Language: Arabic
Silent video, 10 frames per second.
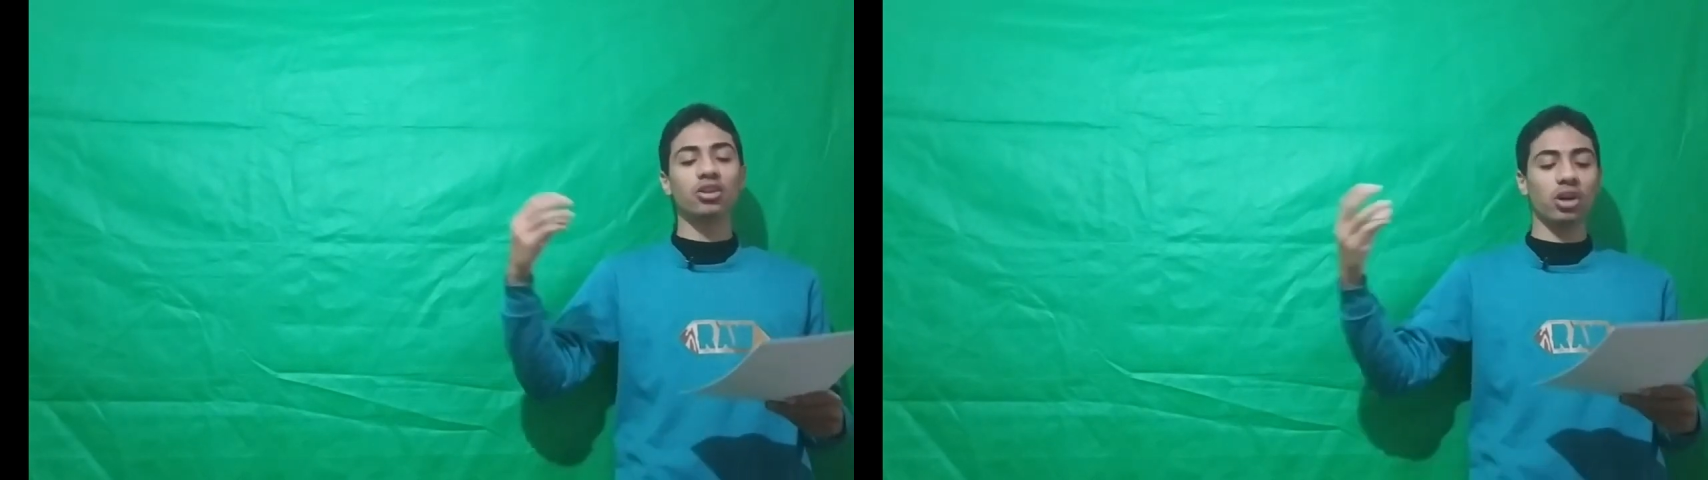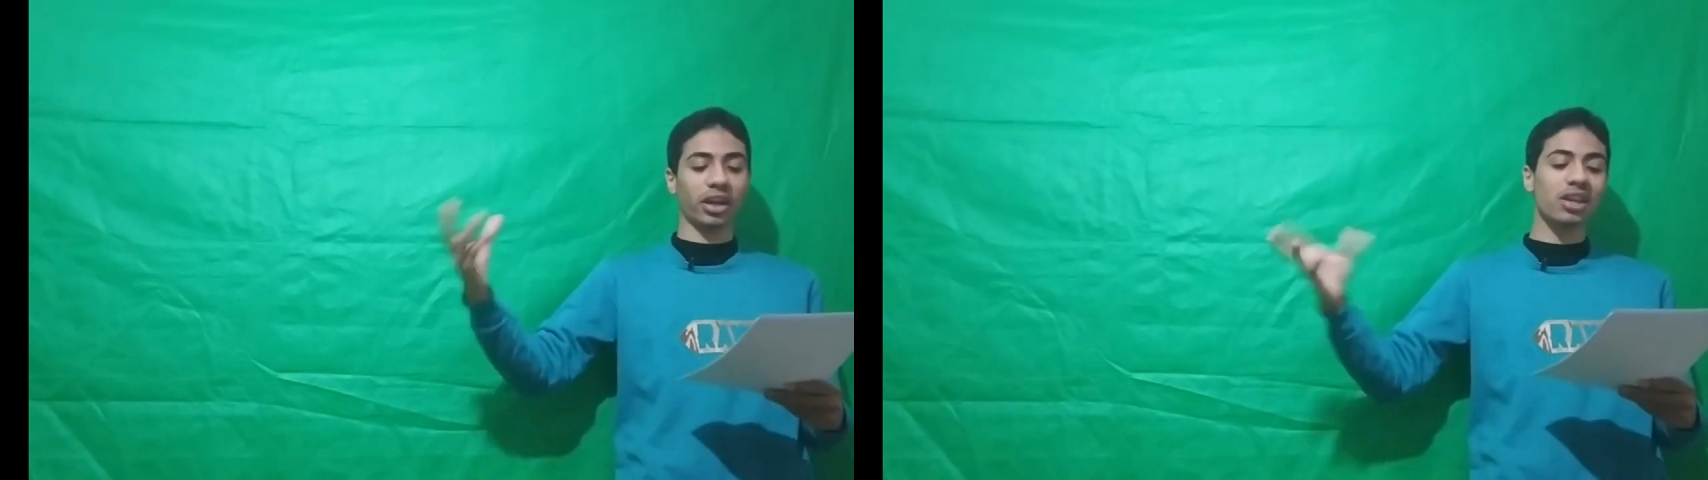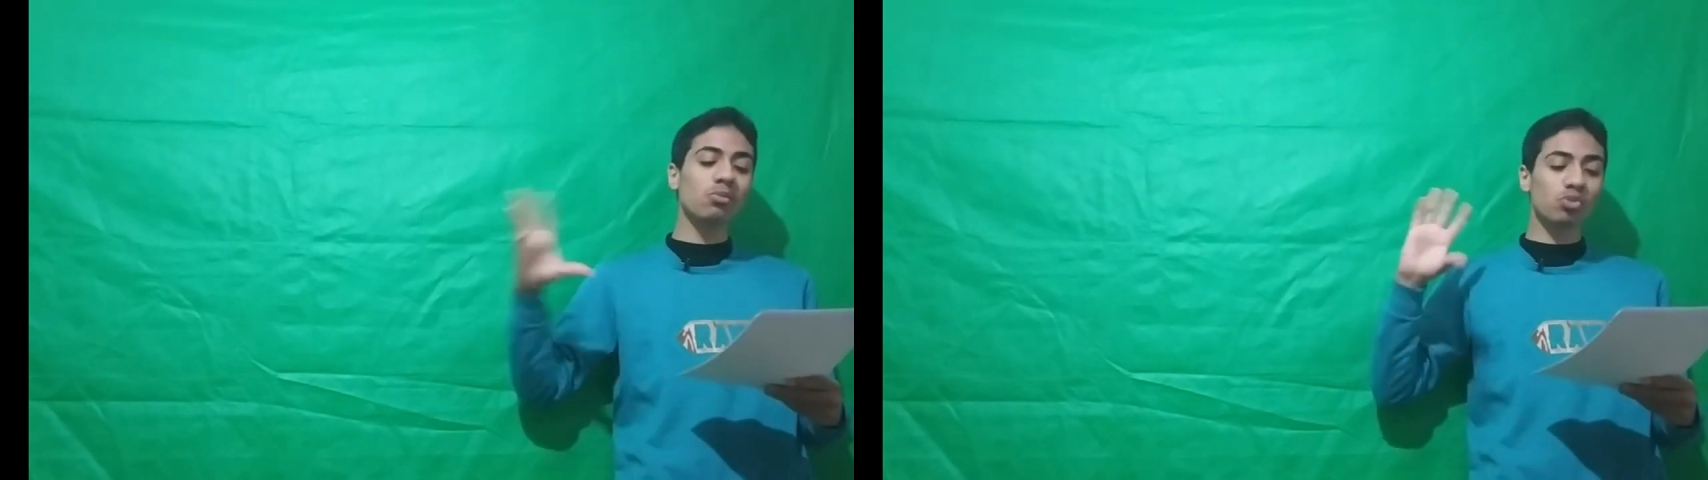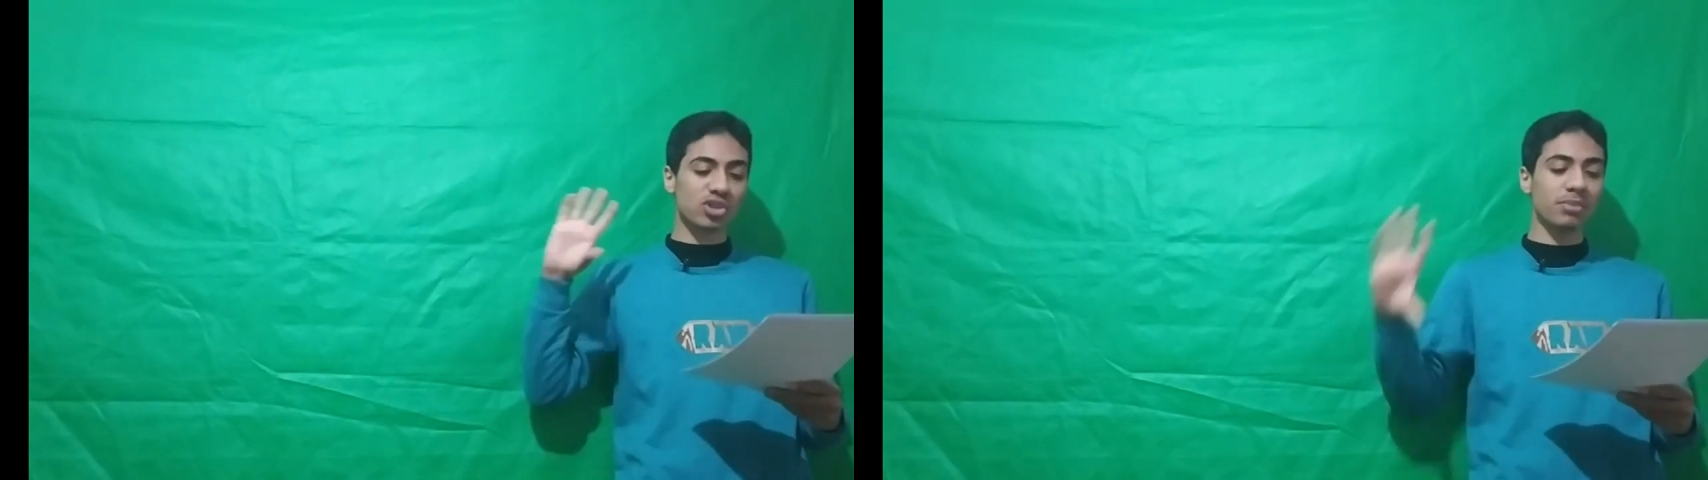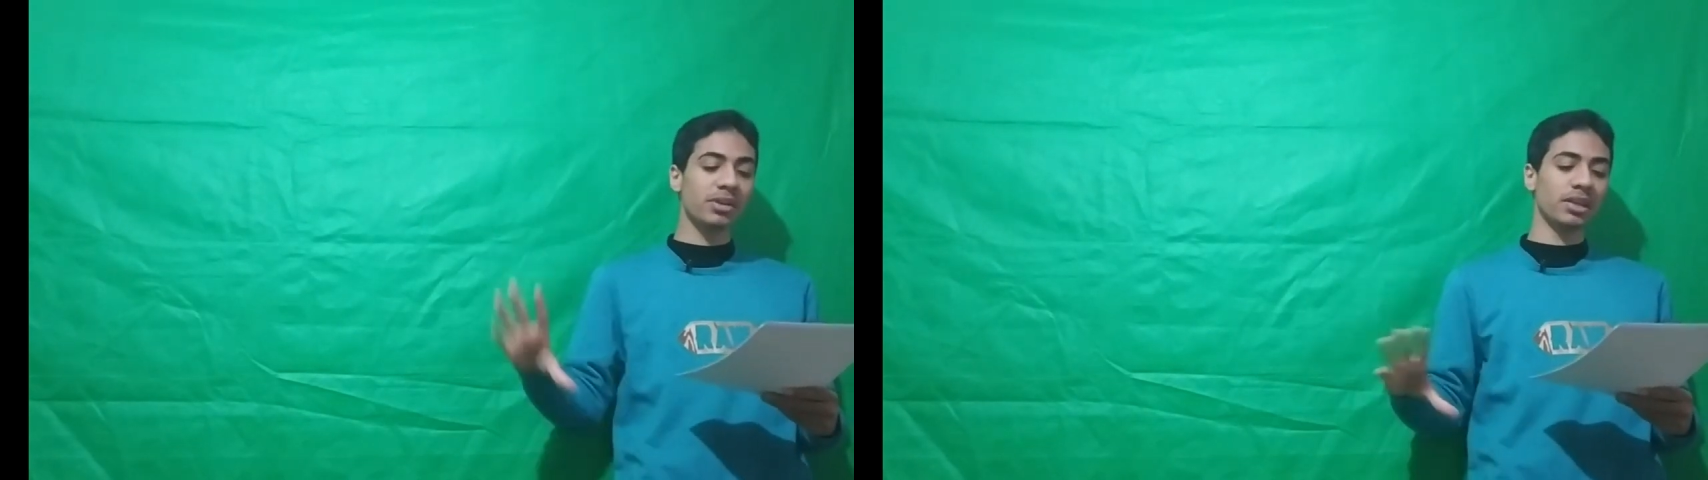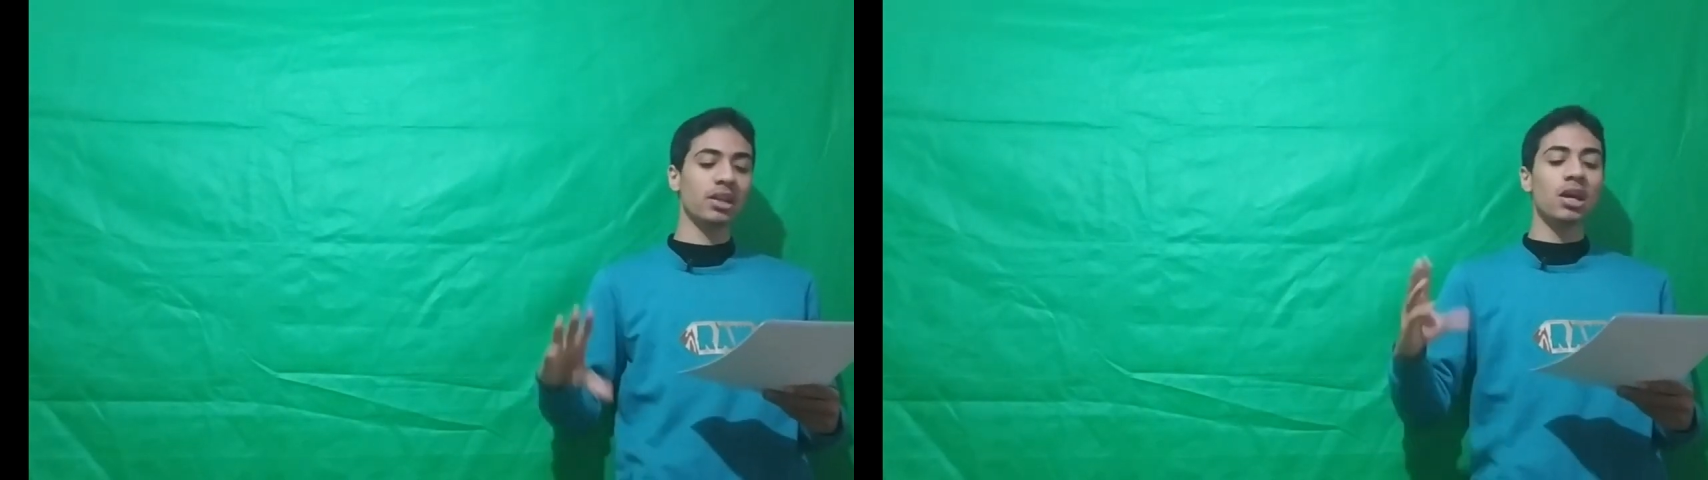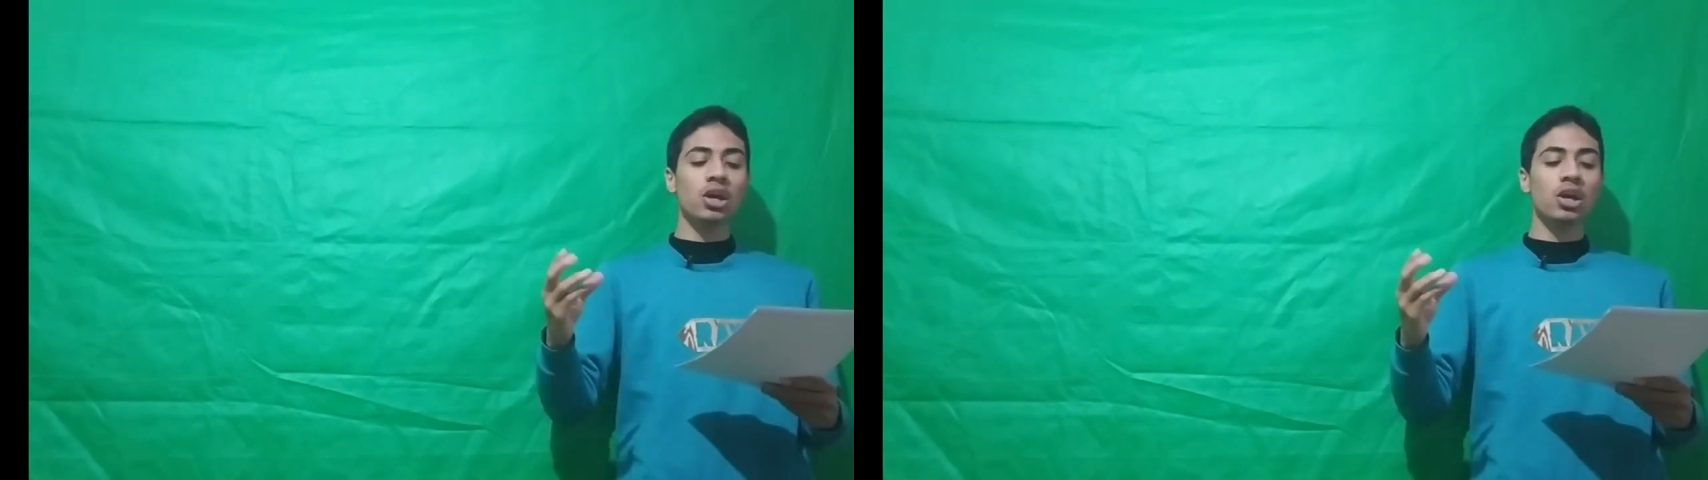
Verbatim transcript: الغير مسلمين